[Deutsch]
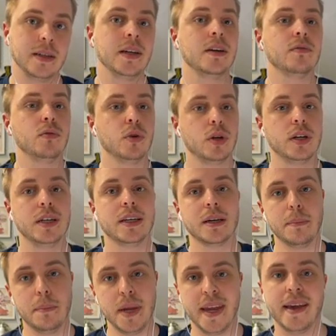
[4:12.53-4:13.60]
wirklich
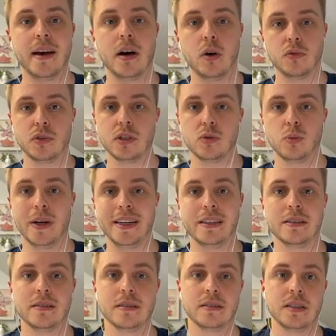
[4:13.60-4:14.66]
mehr auf das
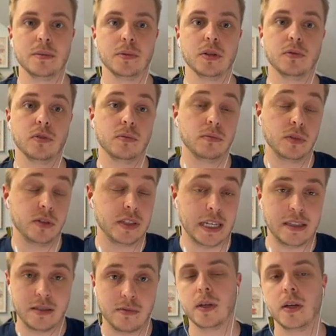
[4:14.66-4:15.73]
Waitlist-System
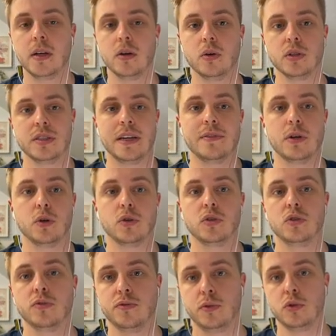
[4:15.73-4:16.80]
gesetzt wird und es einfach auch zu
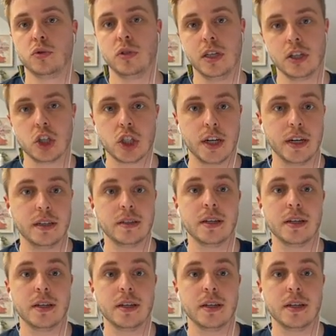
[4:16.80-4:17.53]
funktionieren scheint,